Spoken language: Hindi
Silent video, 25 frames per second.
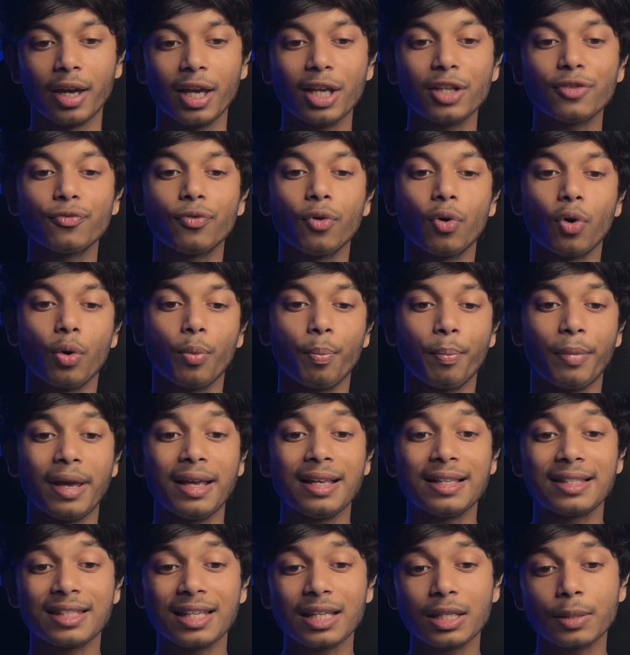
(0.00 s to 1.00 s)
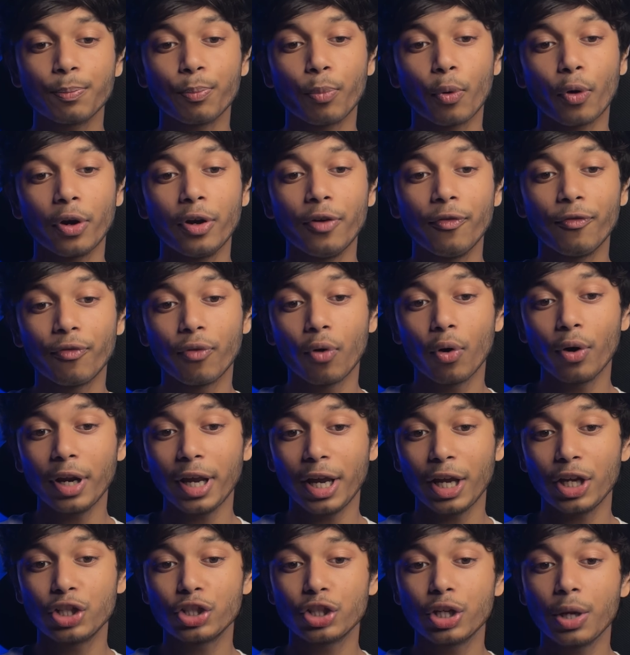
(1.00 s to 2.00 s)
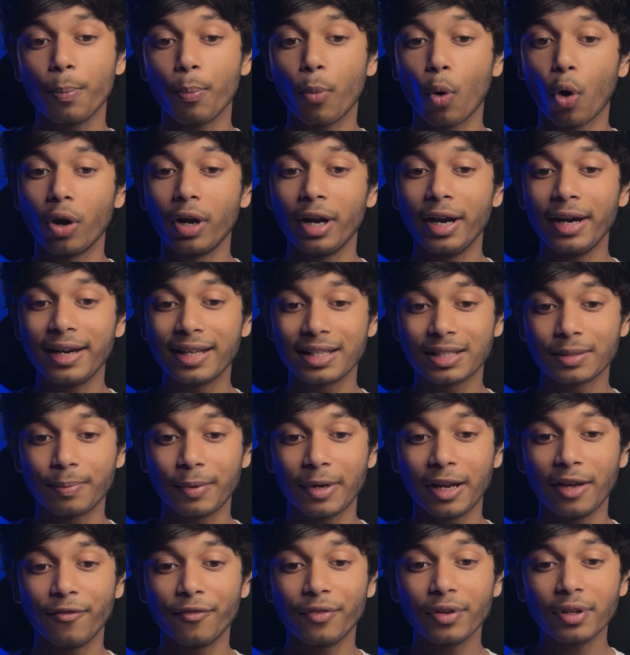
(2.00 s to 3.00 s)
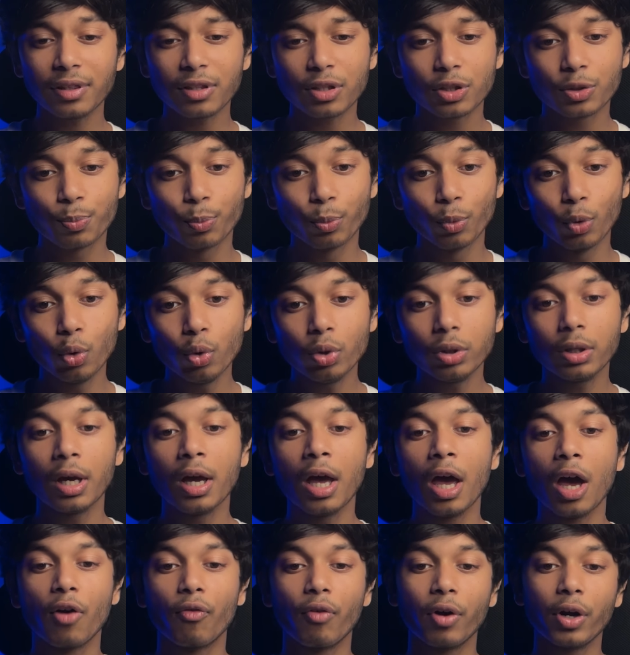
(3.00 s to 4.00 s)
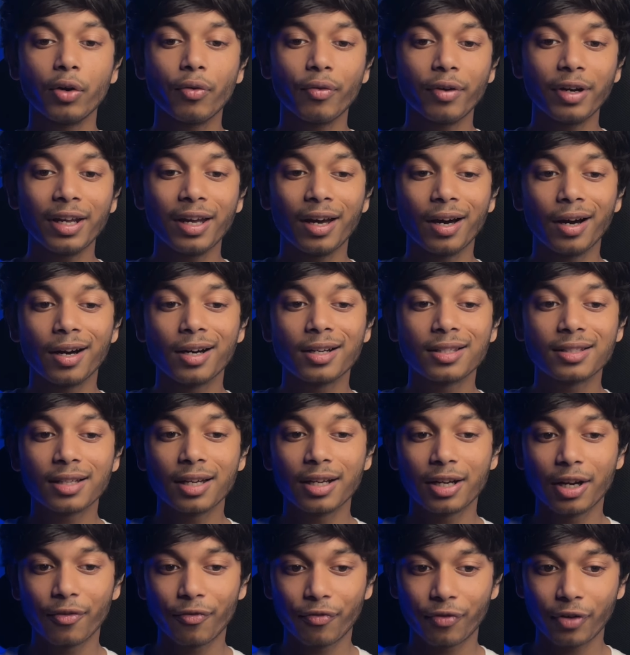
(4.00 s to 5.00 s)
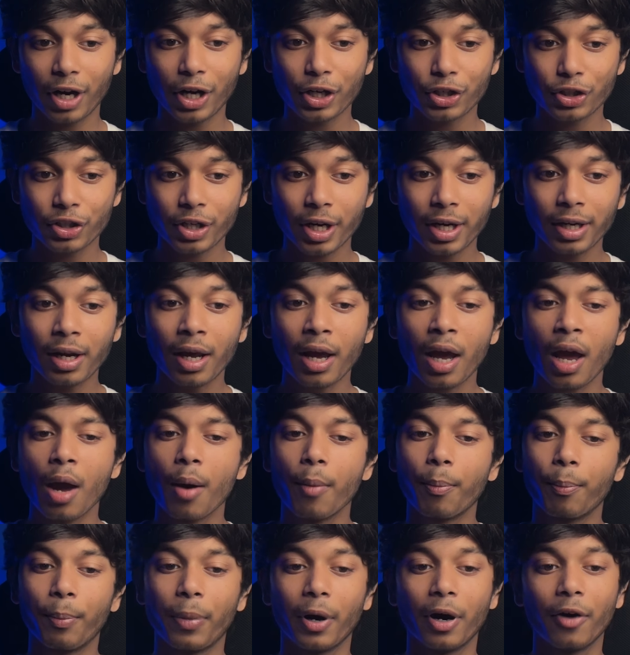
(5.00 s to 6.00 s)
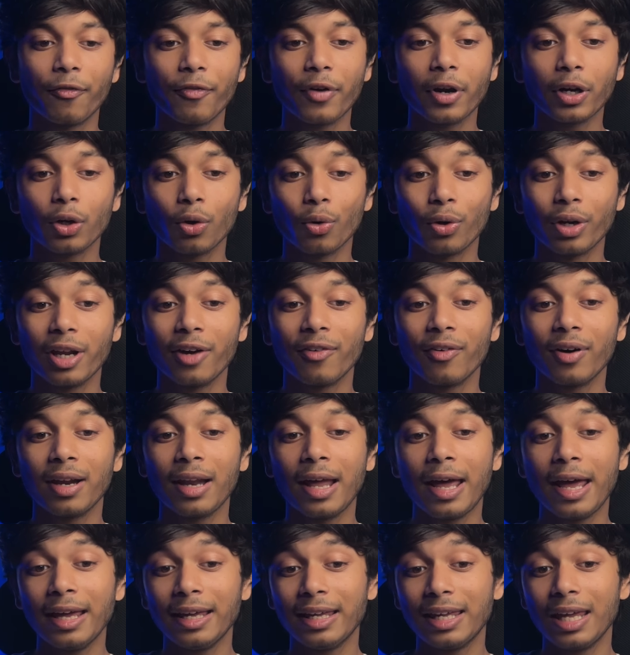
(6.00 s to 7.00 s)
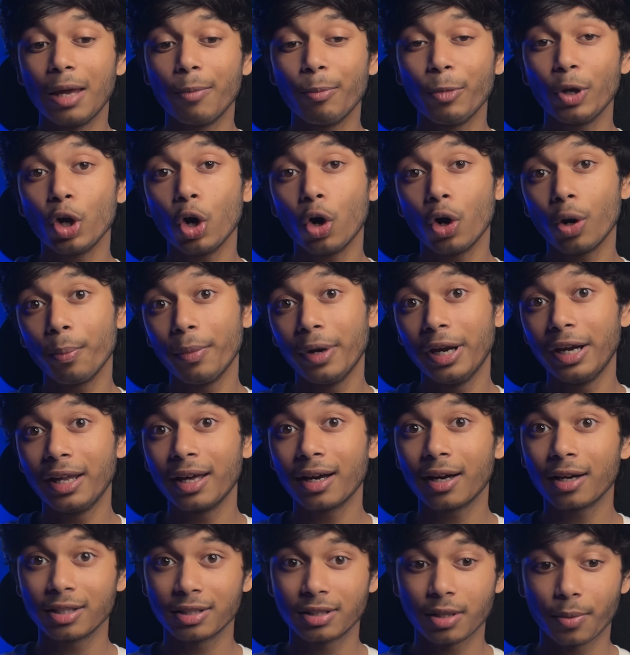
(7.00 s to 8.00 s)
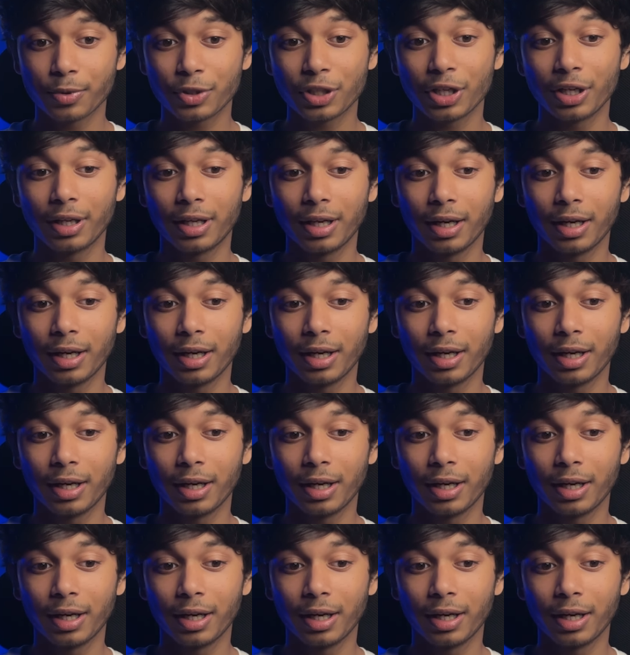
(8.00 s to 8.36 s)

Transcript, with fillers: में इस फ़ोन में सिक्स इंच की पॉलिट डिस्प्ले विथ स्मूथ वन ट्वेंटी का रिफ्रेश रेट परफेक्ट होने वाला है गेमिंग और मीडिया कंजप्शन